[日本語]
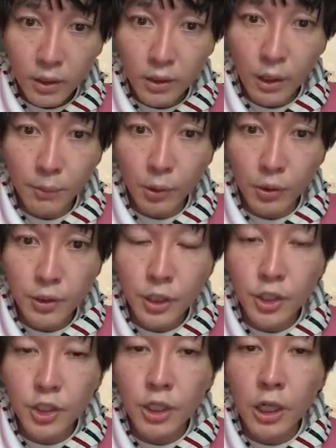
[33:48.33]
やっぱ俺
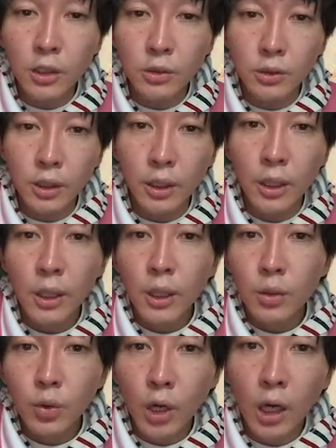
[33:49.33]
精神薬のね、
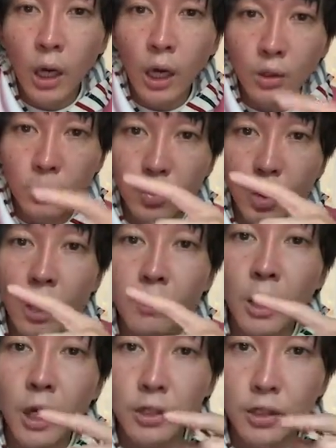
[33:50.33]
ドライ、あの、
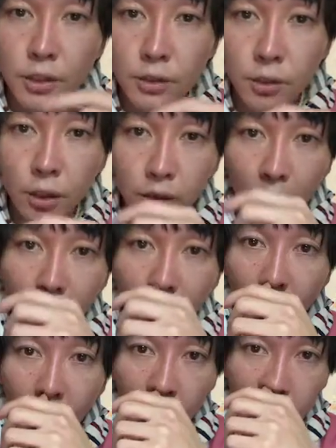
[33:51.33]
ドライブ配信するなんてあり、
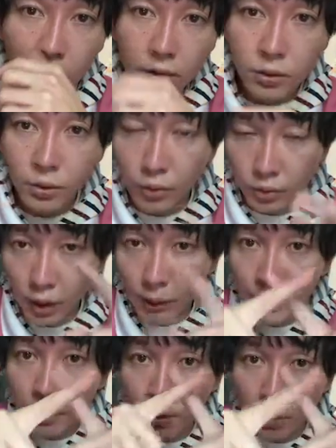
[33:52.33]
あね、そういうことや
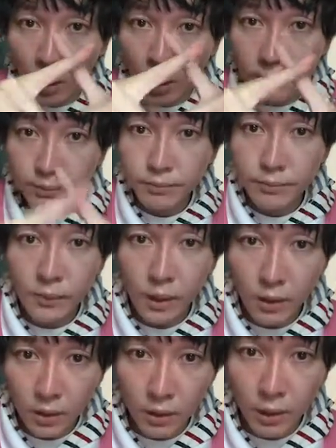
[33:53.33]
めてるから。
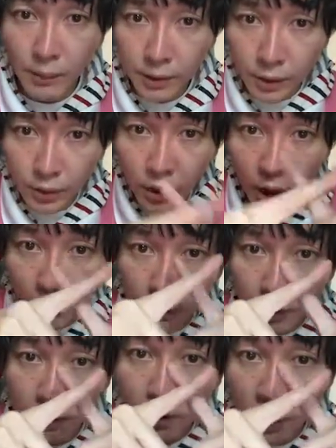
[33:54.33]
うん、やめてるから、やめ、
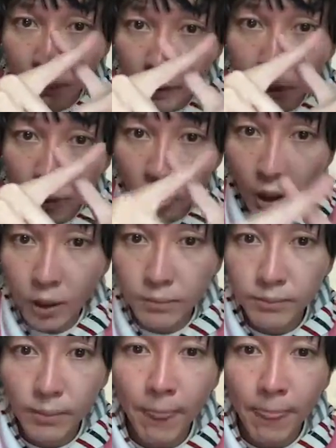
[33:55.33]
やめてるから。
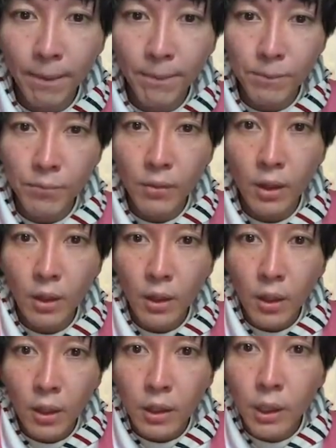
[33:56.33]
うん。
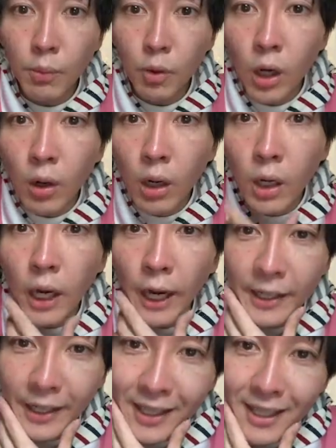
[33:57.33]
でも顔赤
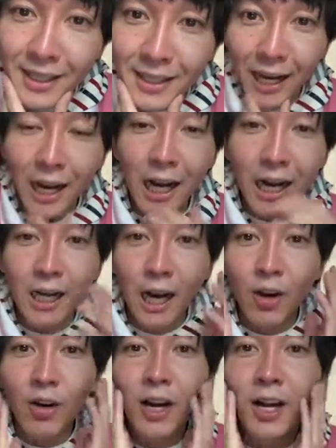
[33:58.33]
いね。いやー、
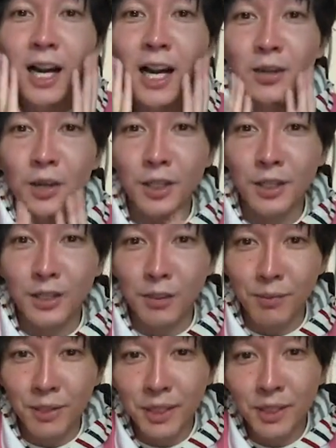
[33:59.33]
顔赤いのはだって
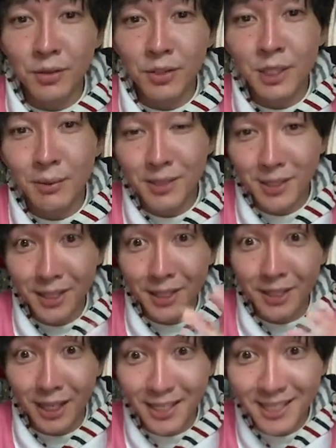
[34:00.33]
みんなと久々に会っ
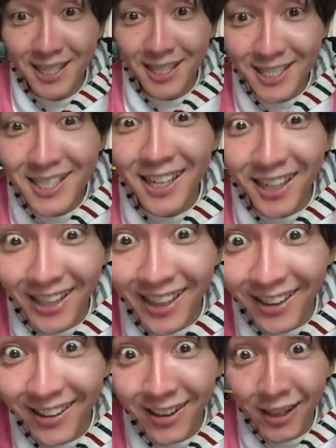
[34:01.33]
て恥ずかしいからだ
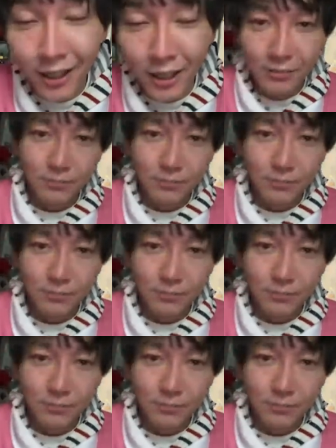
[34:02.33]
よ。ああ